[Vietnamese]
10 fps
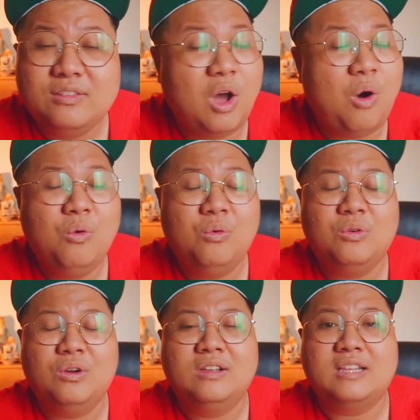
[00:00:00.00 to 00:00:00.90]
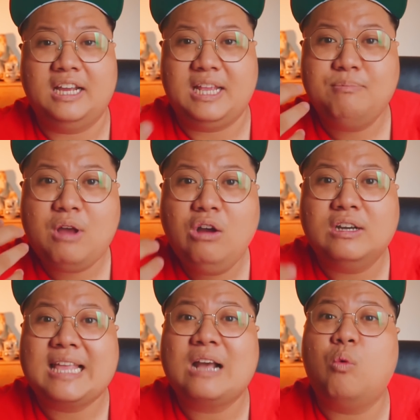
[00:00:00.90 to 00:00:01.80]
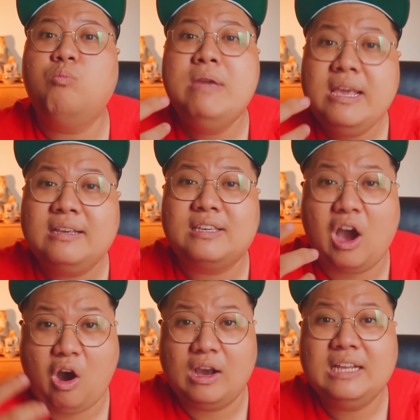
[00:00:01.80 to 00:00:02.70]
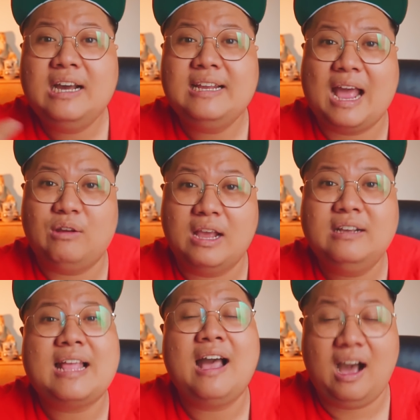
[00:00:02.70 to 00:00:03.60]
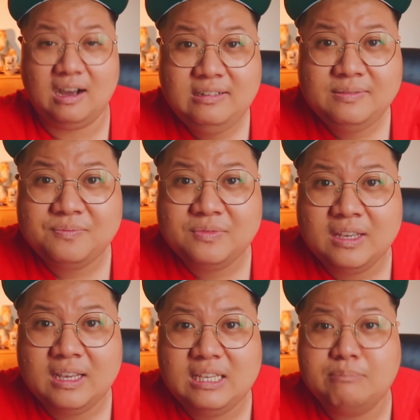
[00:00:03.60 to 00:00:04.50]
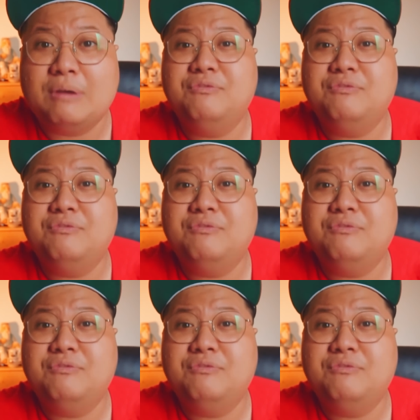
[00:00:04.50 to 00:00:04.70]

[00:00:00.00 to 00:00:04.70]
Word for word: no thời điểm đó người ta cũng biết chọn cái nơi nào để người ta ở nhưng mà